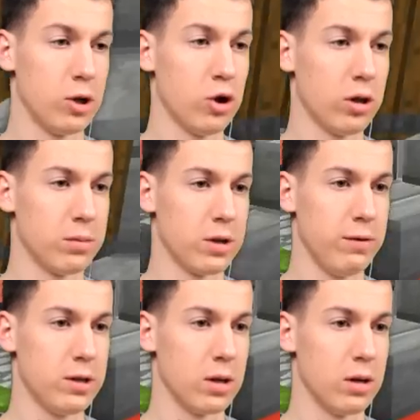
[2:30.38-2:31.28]
Ты что там
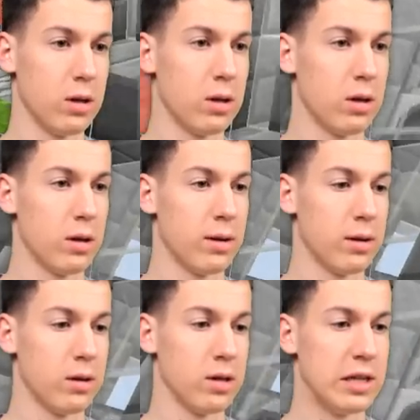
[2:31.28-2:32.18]
завис-то?
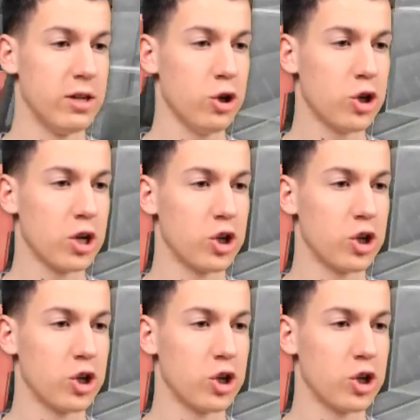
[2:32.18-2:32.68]
Ты следишь, как